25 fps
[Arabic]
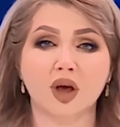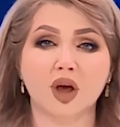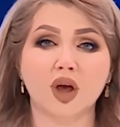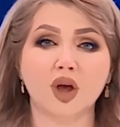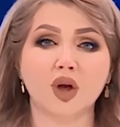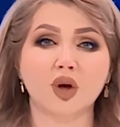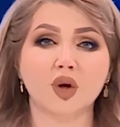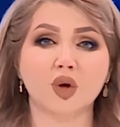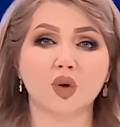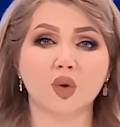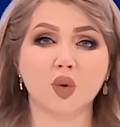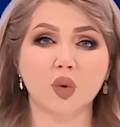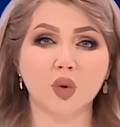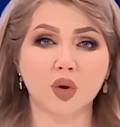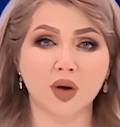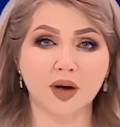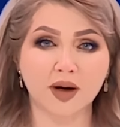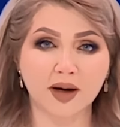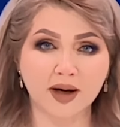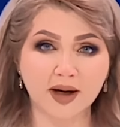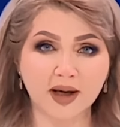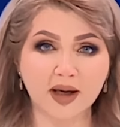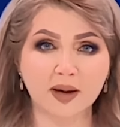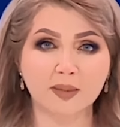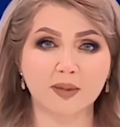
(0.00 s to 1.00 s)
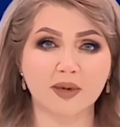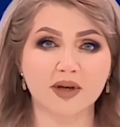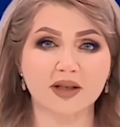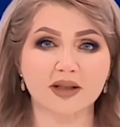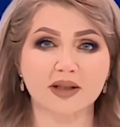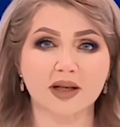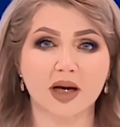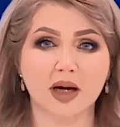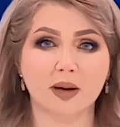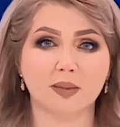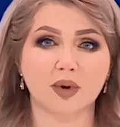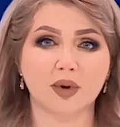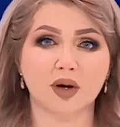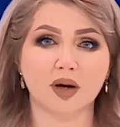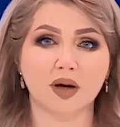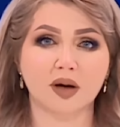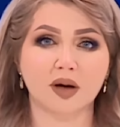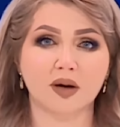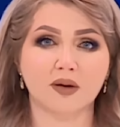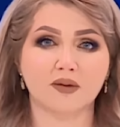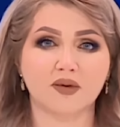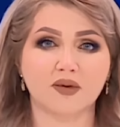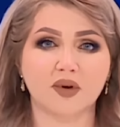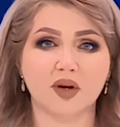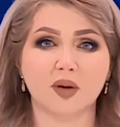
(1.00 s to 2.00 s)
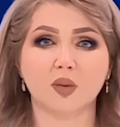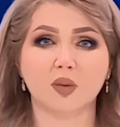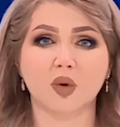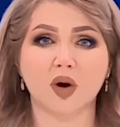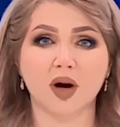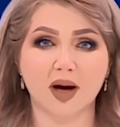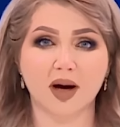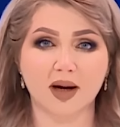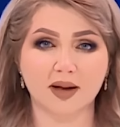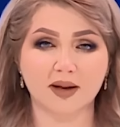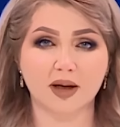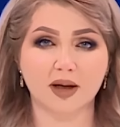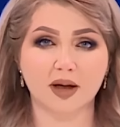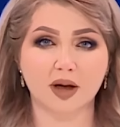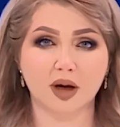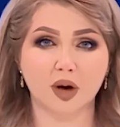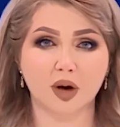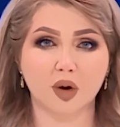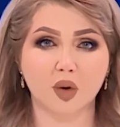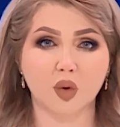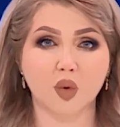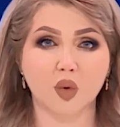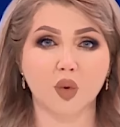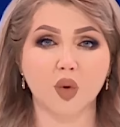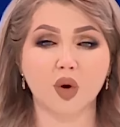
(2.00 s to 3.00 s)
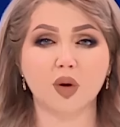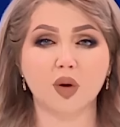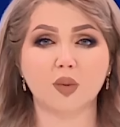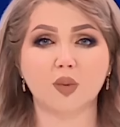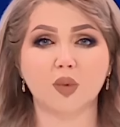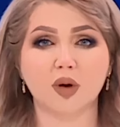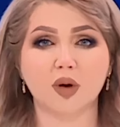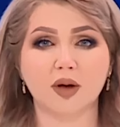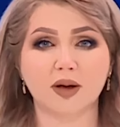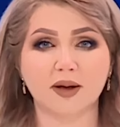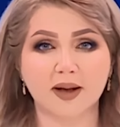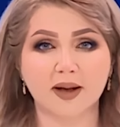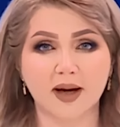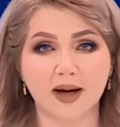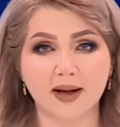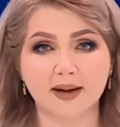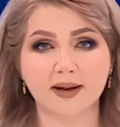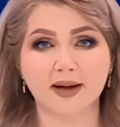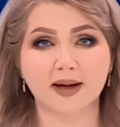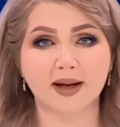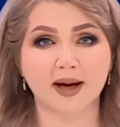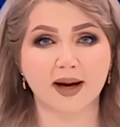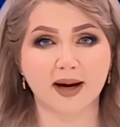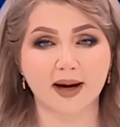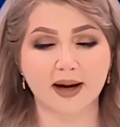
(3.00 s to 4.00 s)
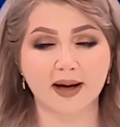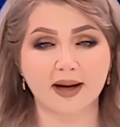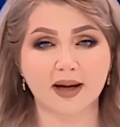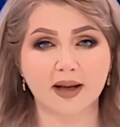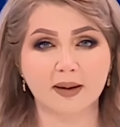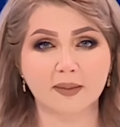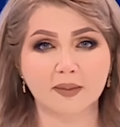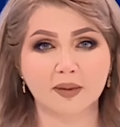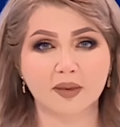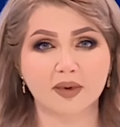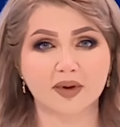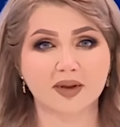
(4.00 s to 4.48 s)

نكون قيمة صعبة في المعادلة وكل بلدان العالم